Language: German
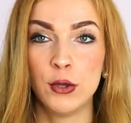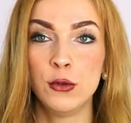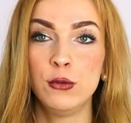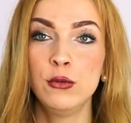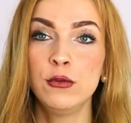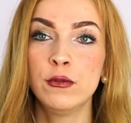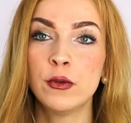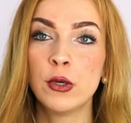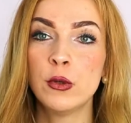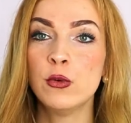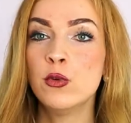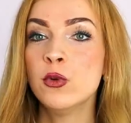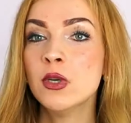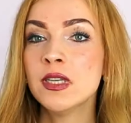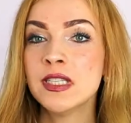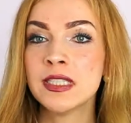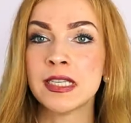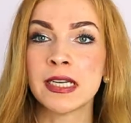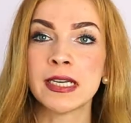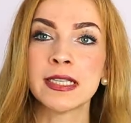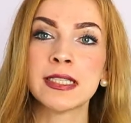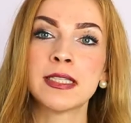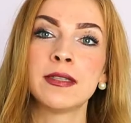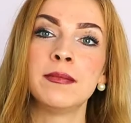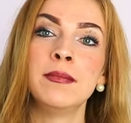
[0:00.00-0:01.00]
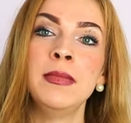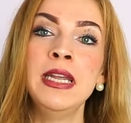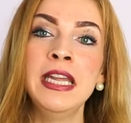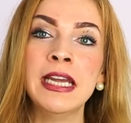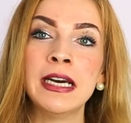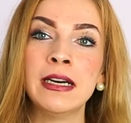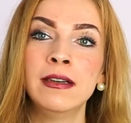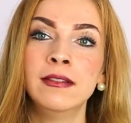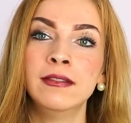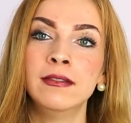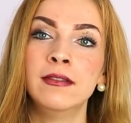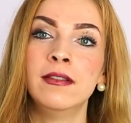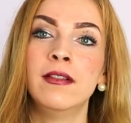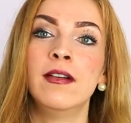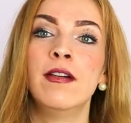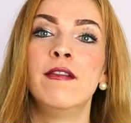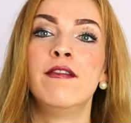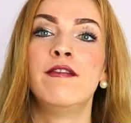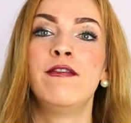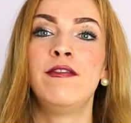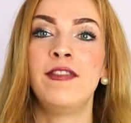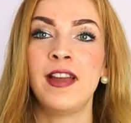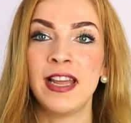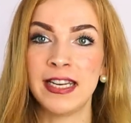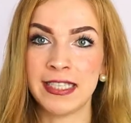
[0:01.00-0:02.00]
du verursachst mehr
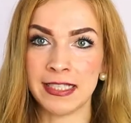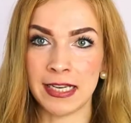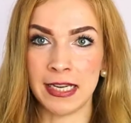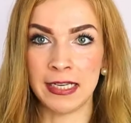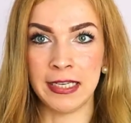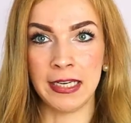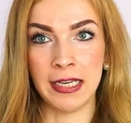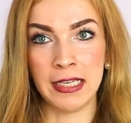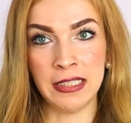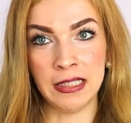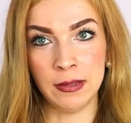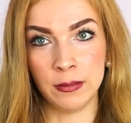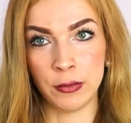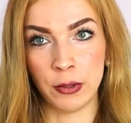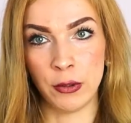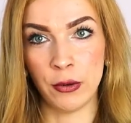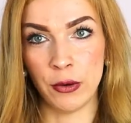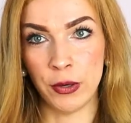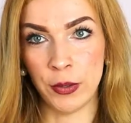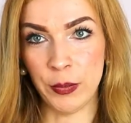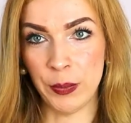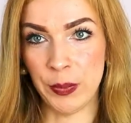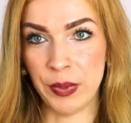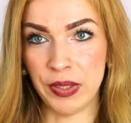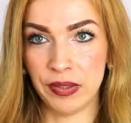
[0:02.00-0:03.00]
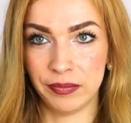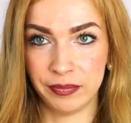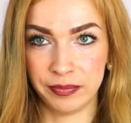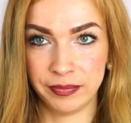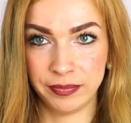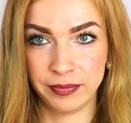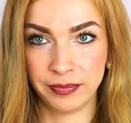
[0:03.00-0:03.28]
Fett an deinem Körper.